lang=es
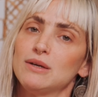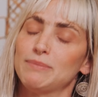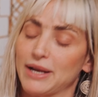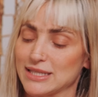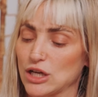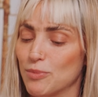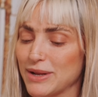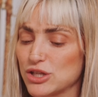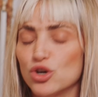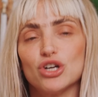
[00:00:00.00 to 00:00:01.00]
para que se compren
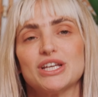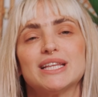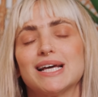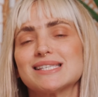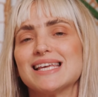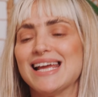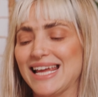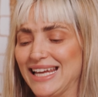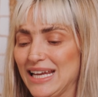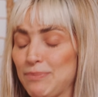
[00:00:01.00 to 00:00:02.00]
sus cositas
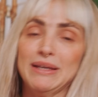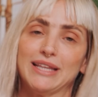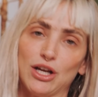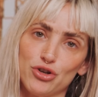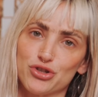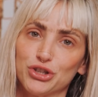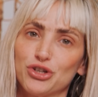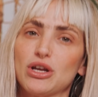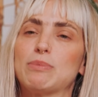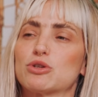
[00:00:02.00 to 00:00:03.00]
y pinten con nosotros
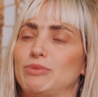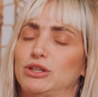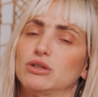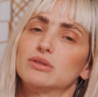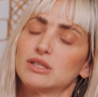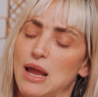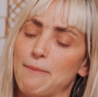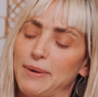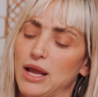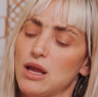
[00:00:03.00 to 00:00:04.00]
y por supuesto
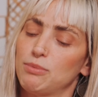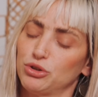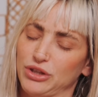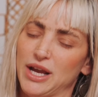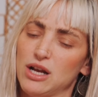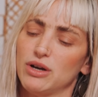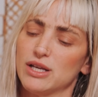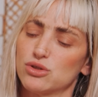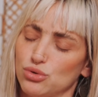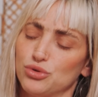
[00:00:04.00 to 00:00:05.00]
siempre postéenlo en
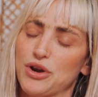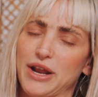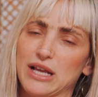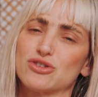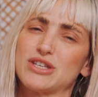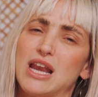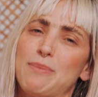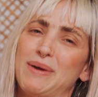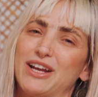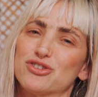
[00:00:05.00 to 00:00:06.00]
sus redes sociales
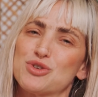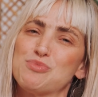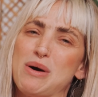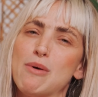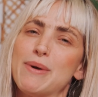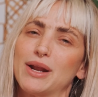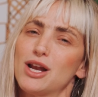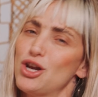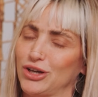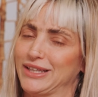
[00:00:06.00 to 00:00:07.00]
para que nosotros podamos ver
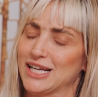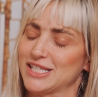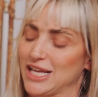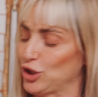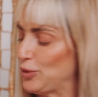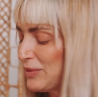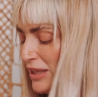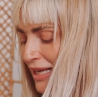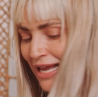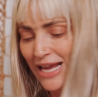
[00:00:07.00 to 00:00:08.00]
lo que están haciendo.
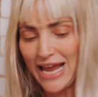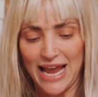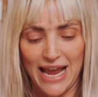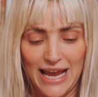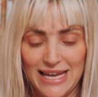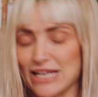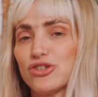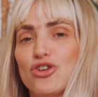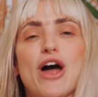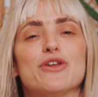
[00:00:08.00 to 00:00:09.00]
Eh, y esos
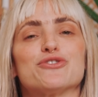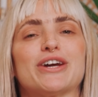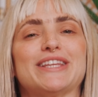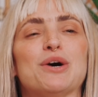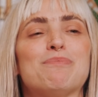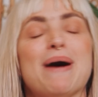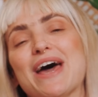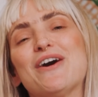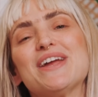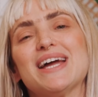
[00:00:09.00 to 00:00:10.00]
son los anuncios que tengo
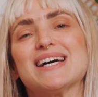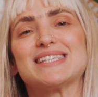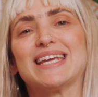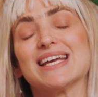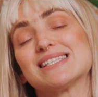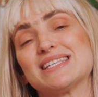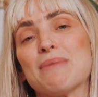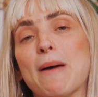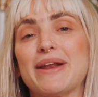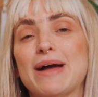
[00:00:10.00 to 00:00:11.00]
para hoy, así que sin
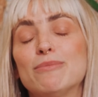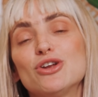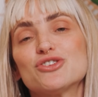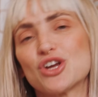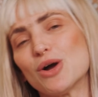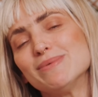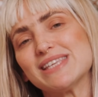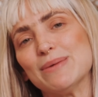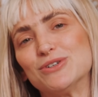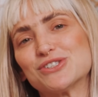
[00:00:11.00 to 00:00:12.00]
más preámbulos,
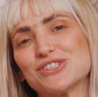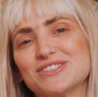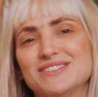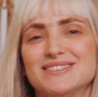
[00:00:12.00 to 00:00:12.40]
comencemos.